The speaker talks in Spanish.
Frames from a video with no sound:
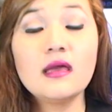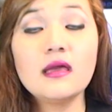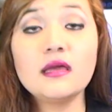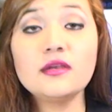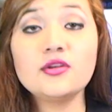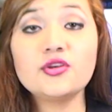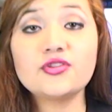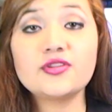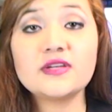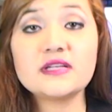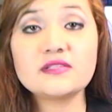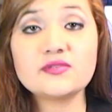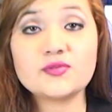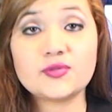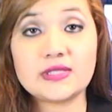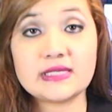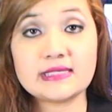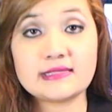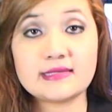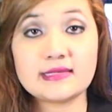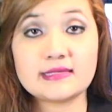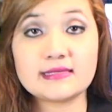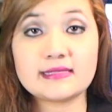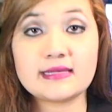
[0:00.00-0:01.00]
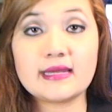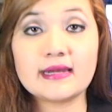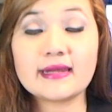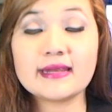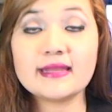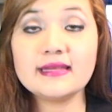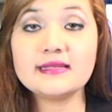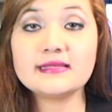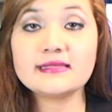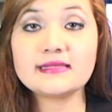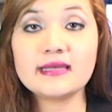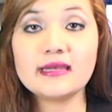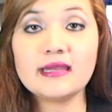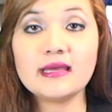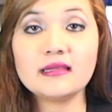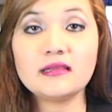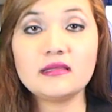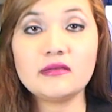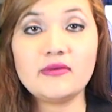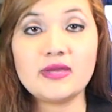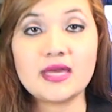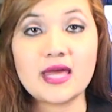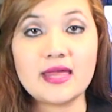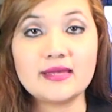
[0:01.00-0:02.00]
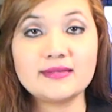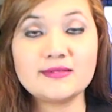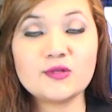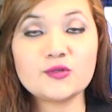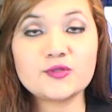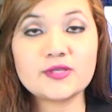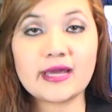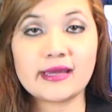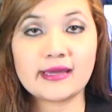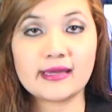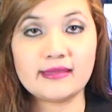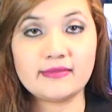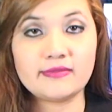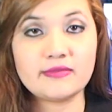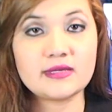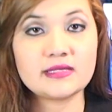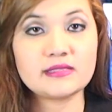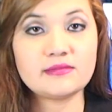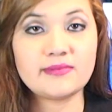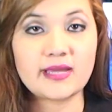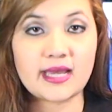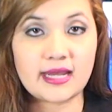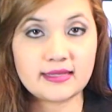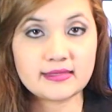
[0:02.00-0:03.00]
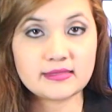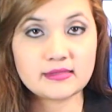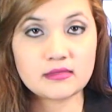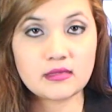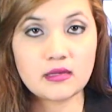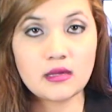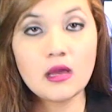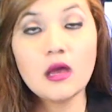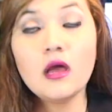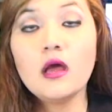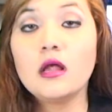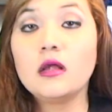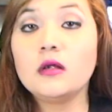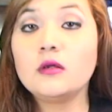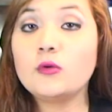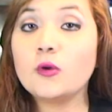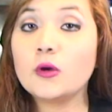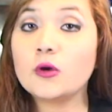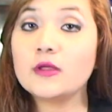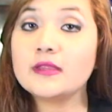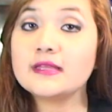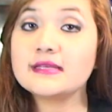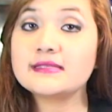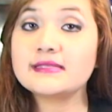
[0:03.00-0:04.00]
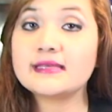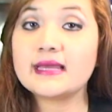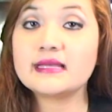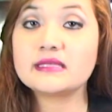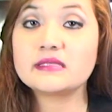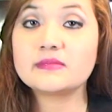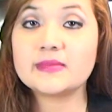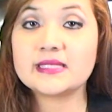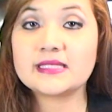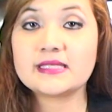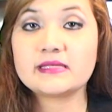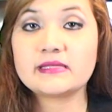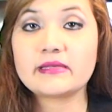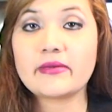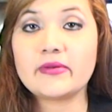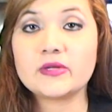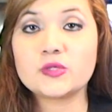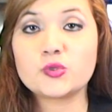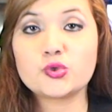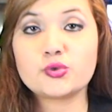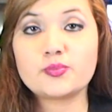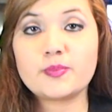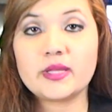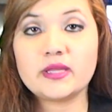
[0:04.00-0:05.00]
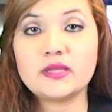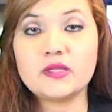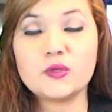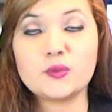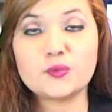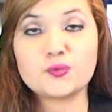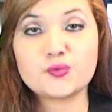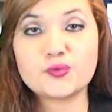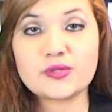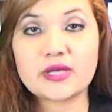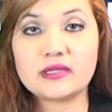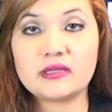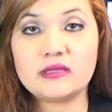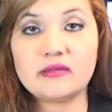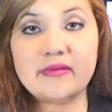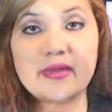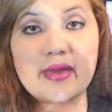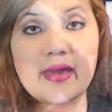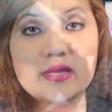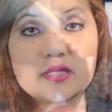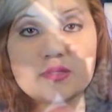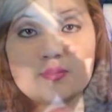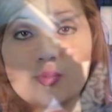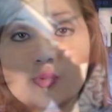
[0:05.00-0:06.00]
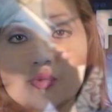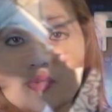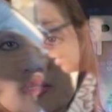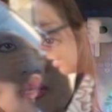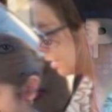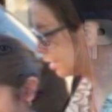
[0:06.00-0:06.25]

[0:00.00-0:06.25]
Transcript: En otras noticias, reinician actividades los agentes viales. Luego de seis meses de haber suspendido sus actividades por